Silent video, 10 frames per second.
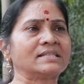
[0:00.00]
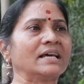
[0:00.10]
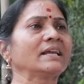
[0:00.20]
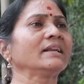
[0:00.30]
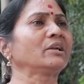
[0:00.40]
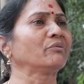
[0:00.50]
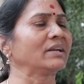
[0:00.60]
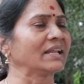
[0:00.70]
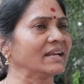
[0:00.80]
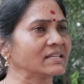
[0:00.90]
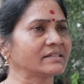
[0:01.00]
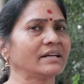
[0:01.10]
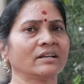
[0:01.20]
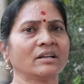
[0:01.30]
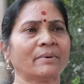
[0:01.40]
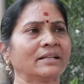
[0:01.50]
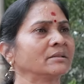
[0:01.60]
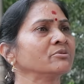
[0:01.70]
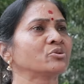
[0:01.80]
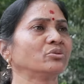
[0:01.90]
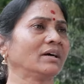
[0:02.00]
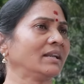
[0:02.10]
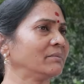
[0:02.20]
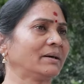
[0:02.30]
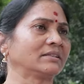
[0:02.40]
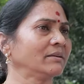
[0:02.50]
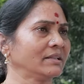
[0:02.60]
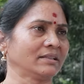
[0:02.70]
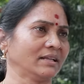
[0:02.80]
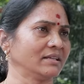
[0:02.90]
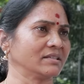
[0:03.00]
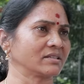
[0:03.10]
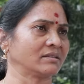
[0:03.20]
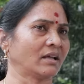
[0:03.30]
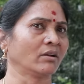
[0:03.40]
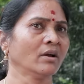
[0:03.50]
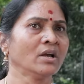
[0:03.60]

జరిగినటువంటి ఇన్సిడెంట్ని మాత్రం చూడాలని మాత్రం నేను తెలియజేస్తున్నాను